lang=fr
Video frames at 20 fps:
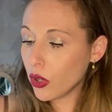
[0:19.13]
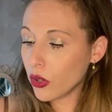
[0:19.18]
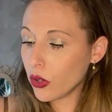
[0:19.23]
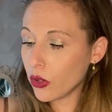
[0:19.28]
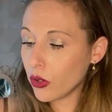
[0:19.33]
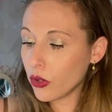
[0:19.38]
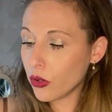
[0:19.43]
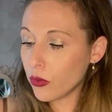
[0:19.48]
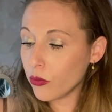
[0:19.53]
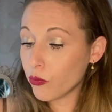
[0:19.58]

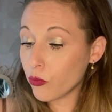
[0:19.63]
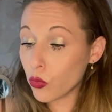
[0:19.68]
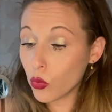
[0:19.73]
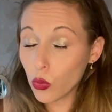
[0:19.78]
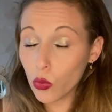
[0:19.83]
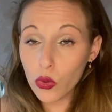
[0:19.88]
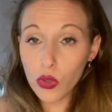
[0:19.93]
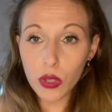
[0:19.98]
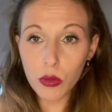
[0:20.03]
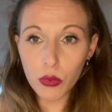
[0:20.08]
Euh,
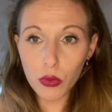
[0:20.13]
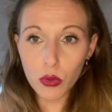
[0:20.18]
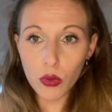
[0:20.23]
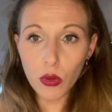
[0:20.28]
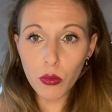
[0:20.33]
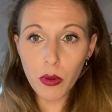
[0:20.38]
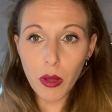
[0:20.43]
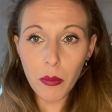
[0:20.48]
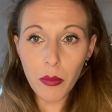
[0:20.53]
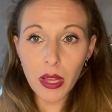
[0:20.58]
donc c'est
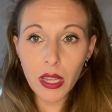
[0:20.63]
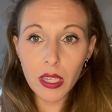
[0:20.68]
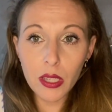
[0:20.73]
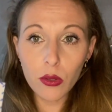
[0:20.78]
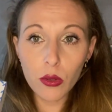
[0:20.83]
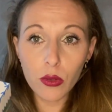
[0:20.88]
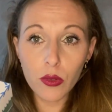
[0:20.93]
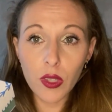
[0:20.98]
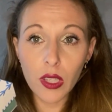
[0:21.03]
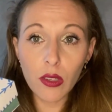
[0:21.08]
plutôt pas mal.
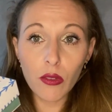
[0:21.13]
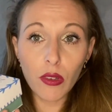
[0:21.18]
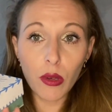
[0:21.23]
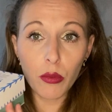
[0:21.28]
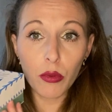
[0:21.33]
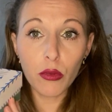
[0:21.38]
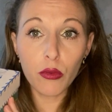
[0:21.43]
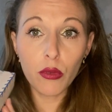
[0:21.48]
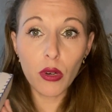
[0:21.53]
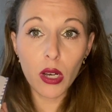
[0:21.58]
Écoutez, on va
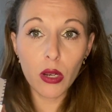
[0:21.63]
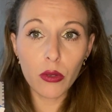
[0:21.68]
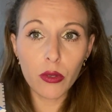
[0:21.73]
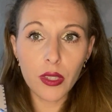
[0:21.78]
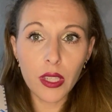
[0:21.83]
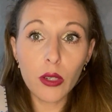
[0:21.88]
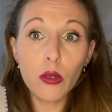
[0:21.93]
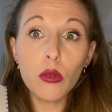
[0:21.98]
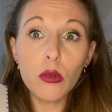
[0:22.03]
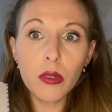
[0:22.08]
pouvoir
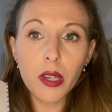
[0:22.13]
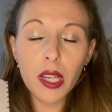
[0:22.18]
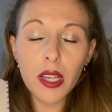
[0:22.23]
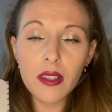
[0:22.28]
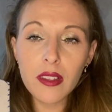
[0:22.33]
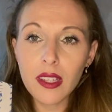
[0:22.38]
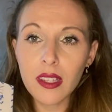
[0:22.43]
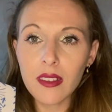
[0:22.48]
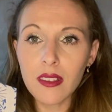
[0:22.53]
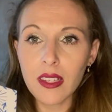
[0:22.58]
découvrir
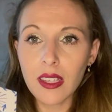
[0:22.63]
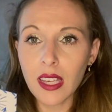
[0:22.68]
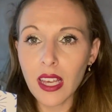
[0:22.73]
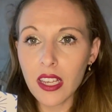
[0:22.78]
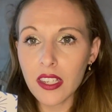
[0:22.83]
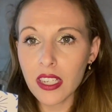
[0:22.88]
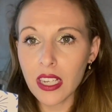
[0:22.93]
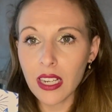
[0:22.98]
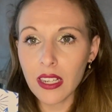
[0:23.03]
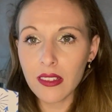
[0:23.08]
ce qui s'y
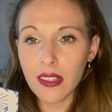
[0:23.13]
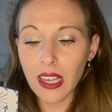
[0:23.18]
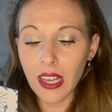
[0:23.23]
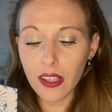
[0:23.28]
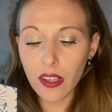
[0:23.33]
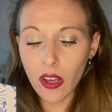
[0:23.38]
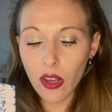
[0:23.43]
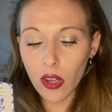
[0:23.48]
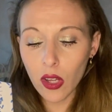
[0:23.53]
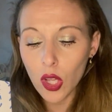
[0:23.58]
cache à
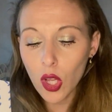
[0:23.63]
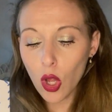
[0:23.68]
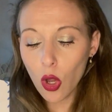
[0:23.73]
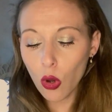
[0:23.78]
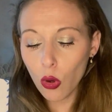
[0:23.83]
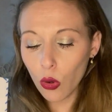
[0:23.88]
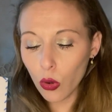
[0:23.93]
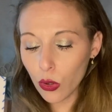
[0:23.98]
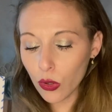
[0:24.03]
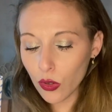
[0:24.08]
l'intérieur.
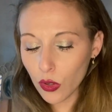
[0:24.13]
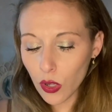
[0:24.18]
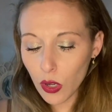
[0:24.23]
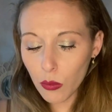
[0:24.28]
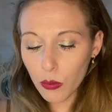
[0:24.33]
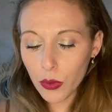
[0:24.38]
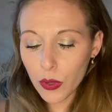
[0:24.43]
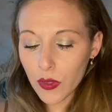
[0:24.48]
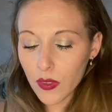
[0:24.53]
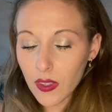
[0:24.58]
Le
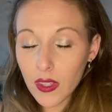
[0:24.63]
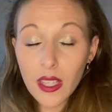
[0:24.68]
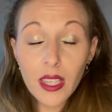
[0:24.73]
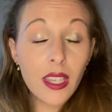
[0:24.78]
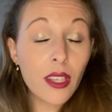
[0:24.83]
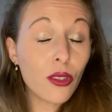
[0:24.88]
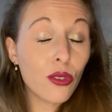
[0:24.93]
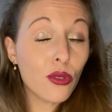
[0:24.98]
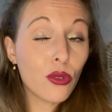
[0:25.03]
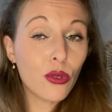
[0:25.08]
seul petit
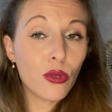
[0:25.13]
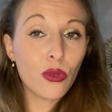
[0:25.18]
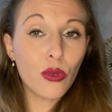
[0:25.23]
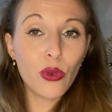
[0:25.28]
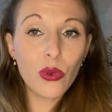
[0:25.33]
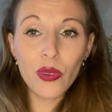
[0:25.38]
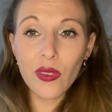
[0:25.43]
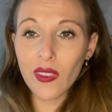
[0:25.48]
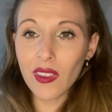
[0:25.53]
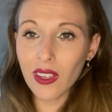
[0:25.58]
que du
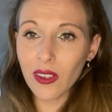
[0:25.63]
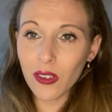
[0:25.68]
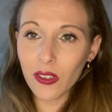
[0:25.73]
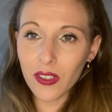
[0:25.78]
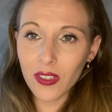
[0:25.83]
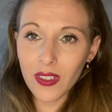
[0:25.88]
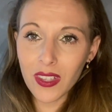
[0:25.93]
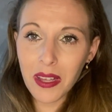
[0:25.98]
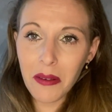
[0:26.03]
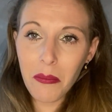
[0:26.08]
coup, c'est que
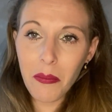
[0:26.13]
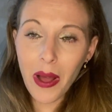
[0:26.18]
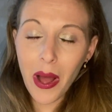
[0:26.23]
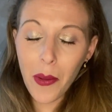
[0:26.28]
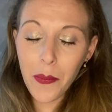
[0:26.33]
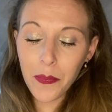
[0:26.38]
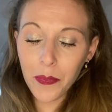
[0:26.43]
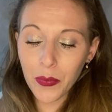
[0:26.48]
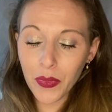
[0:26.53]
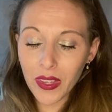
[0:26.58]
je n'ai
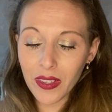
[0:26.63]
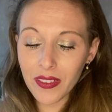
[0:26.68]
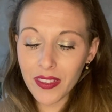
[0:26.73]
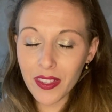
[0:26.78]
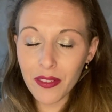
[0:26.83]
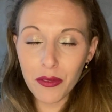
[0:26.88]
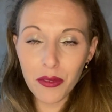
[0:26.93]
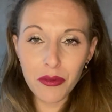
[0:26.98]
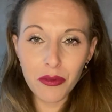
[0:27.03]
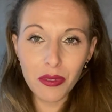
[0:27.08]
pas
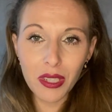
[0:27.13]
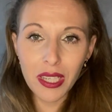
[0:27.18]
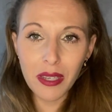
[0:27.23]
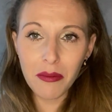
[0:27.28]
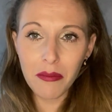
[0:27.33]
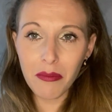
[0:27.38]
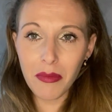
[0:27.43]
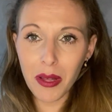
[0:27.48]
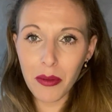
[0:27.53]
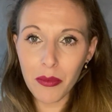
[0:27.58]
si vous voulez
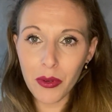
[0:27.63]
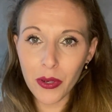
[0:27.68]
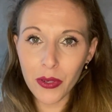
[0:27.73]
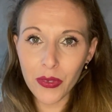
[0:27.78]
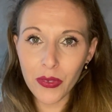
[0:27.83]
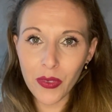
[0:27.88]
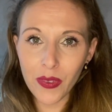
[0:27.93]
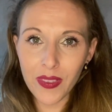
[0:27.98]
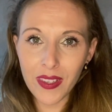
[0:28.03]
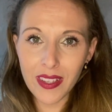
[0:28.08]
ma
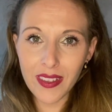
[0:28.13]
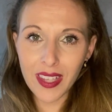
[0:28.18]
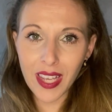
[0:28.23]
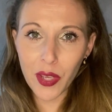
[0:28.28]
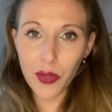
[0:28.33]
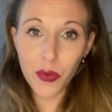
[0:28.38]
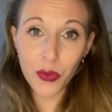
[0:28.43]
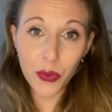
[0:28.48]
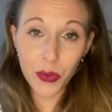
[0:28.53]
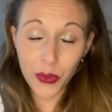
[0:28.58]
box en
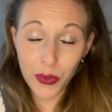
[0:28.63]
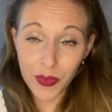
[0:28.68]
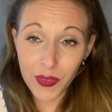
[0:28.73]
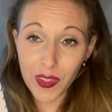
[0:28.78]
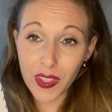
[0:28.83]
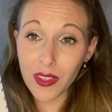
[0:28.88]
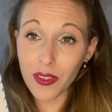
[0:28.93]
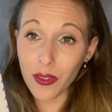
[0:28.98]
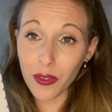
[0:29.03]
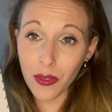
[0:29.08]
détail sur le
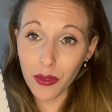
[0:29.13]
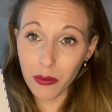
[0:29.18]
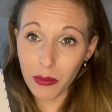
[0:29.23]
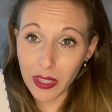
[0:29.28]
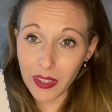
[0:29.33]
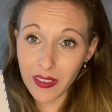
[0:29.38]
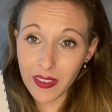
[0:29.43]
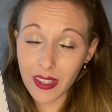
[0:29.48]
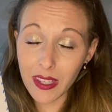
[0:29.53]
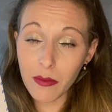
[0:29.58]
site de
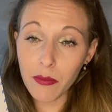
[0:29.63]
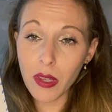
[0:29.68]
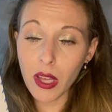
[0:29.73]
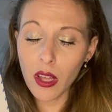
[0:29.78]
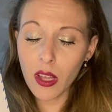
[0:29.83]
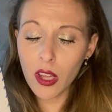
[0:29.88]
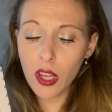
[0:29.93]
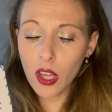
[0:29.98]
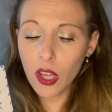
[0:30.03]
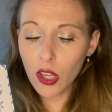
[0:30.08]
Blissim.
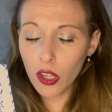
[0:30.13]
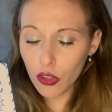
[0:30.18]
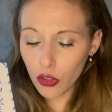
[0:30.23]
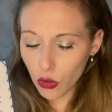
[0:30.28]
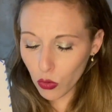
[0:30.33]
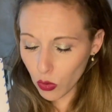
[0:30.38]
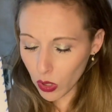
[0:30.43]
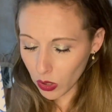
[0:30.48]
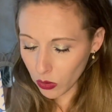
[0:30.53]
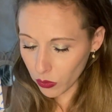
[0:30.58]
Je
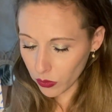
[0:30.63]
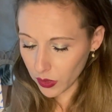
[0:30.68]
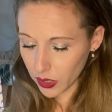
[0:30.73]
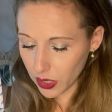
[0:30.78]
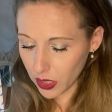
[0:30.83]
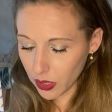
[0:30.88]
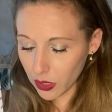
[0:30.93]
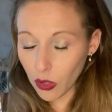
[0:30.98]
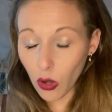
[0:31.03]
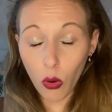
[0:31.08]
crois qu'on
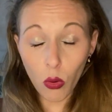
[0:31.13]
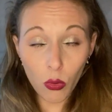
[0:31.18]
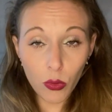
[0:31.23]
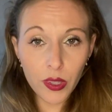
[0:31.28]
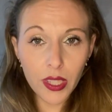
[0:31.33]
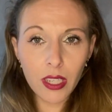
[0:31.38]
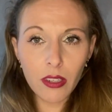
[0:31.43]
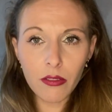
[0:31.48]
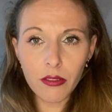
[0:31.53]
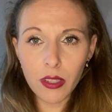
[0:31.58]
est... Non, on
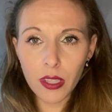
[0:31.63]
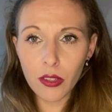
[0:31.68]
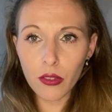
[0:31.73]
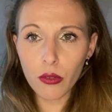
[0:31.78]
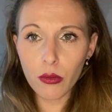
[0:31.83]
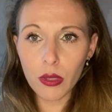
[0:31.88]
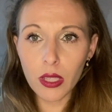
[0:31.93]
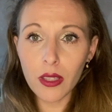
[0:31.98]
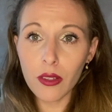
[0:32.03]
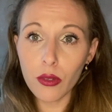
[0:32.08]
est le
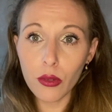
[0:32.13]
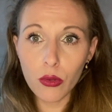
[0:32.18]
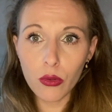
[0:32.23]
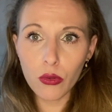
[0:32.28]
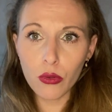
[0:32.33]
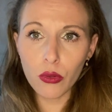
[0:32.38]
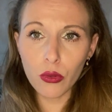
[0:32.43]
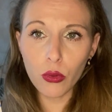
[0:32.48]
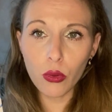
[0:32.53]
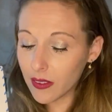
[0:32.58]
28.
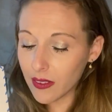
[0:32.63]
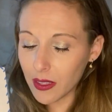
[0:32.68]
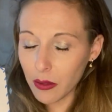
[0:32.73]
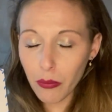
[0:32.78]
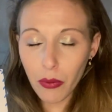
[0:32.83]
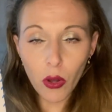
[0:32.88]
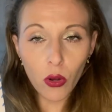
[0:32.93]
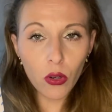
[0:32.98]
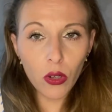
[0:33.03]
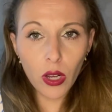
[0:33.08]
Donc du coup, c'est
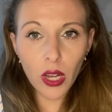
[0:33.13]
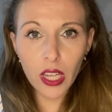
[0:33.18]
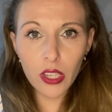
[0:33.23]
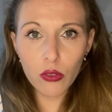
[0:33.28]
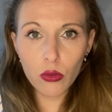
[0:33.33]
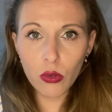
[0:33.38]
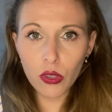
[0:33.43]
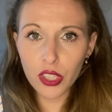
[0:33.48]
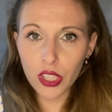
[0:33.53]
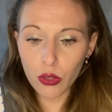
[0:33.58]
pas encore à
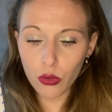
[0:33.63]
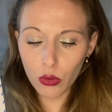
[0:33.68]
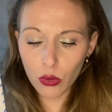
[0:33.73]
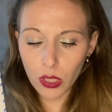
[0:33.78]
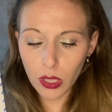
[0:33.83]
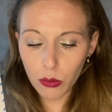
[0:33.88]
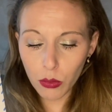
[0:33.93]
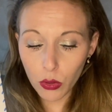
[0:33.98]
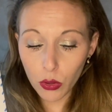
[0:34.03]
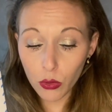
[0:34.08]
jour. J'ai toujours
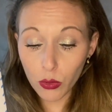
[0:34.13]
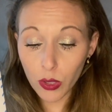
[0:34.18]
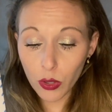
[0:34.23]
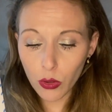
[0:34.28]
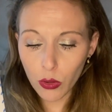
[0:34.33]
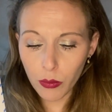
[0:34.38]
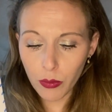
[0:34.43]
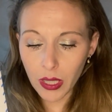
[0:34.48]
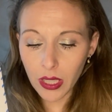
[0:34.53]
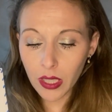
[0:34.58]
les produits
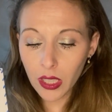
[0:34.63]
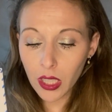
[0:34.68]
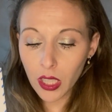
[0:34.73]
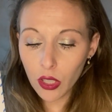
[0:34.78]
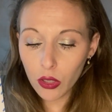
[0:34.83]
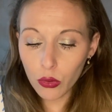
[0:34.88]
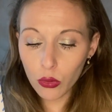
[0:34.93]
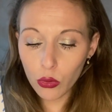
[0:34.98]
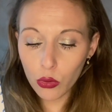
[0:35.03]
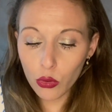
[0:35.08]
de mai.
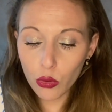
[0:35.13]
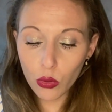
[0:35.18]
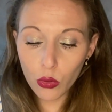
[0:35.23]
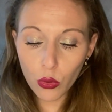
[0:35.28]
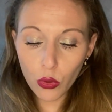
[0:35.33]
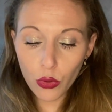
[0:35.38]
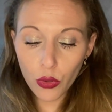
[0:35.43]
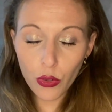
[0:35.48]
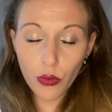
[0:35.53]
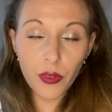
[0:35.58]
Donc du
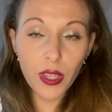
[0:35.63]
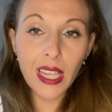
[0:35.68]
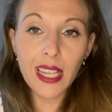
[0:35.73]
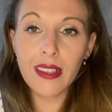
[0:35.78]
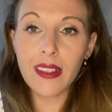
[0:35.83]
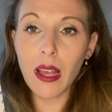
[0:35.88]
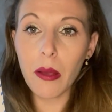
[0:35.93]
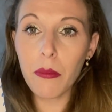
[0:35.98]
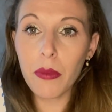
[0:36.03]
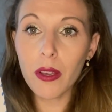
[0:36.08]
coup, je vais
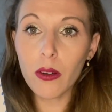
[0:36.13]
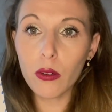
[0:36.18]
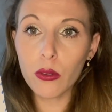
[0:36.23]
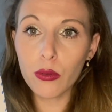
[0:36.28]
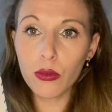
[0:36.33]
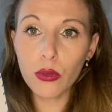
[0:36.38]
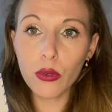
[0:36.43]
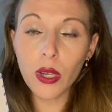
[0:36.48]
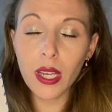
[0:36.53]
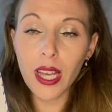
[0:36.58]
les taper au
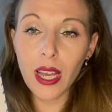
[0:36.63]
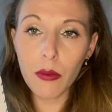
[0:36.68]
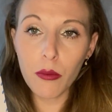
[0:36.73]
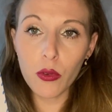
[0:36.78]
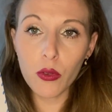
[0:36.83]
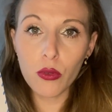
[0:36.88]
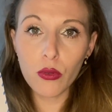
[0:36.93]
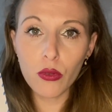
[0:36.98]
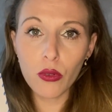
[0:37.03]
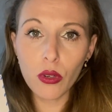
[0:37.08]
fur et à
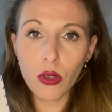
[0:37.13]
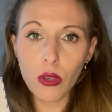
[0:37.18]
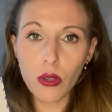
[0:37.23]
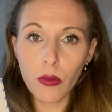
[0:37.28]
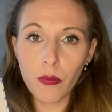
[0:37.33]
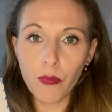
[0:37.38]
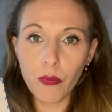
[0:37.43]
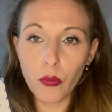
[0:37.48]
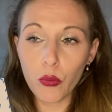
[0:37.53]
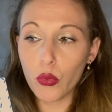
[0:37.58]
mesure
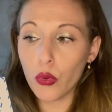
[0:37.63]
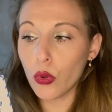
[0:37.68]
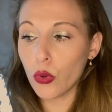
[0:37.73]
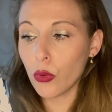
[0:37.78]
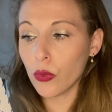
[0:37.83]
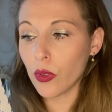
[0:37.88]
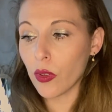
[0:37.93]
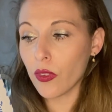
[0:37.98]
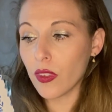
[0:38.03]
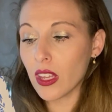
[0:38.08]
hum, pour
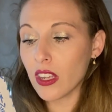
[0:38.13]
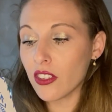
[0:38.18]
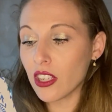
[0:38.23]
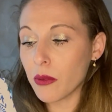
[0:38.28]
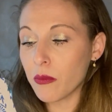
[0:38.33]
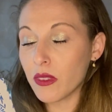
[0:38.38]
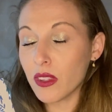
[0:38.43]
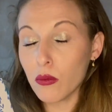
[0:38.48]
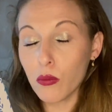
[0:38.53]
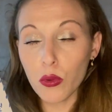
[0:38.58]
qu'on en sache
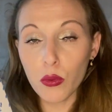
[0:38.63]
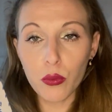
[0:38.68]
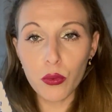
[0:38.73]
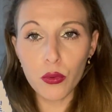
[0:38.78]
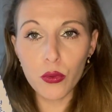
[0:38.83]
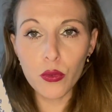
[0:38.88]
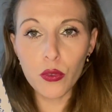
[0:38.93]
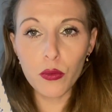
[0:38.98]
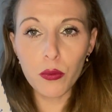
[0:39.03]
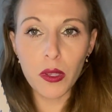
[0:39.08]
un petit peu
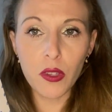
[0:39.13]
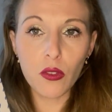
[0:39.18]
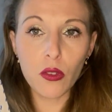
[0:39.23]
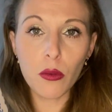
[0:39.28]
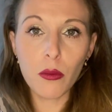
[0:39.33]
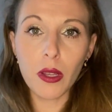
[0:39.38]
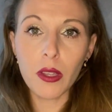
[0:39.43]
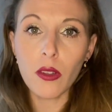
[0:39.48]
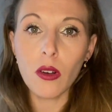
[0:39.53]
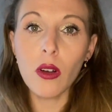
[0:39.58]
plus. Parce que
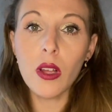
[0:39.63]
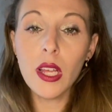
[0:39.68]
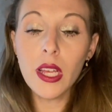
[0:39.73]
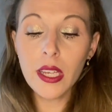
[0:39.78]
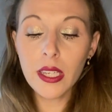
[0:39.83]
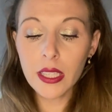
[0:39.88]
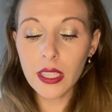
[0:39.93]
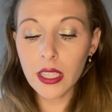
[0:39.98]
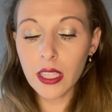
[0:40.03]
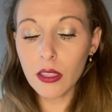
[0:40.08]
maintenant,
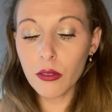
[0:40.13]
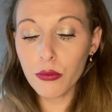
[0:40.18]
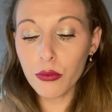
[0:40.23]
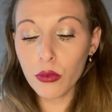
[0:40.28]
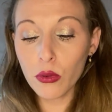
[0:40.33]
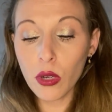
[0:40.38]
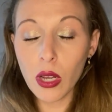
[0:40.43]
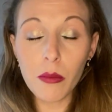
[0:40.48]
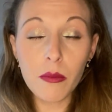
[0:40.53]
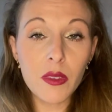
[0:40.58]
ils
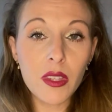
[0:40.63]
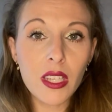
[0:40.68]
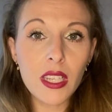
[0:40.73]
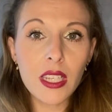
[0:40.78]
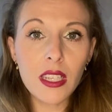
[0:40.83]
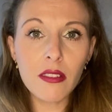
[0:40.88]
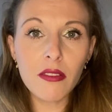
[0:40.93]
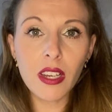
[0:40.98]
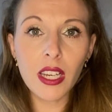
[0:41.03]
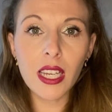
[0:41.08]
font un petit
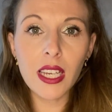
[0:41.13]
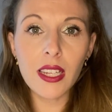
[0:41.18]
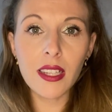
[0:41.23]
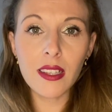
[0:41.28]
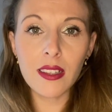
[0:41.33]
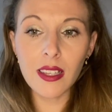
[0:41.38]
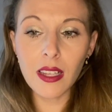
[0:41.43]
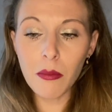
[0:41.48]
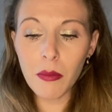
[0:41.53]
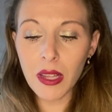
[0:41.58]
livret
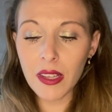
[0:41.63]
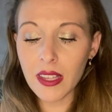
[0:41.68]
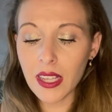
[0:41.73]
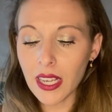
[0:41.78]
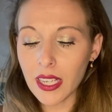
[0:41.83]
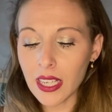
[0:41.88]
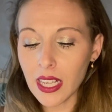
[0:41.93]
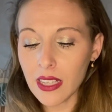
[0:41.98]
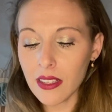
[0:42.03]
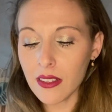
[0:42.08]

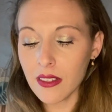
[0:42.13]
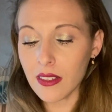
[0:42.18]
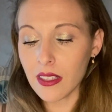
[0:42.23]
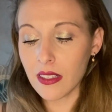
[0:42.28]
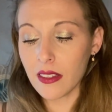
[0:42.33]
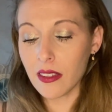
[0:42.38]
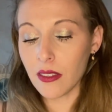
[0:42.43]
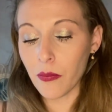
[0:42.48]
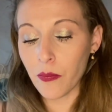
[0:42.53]
dématérialisé.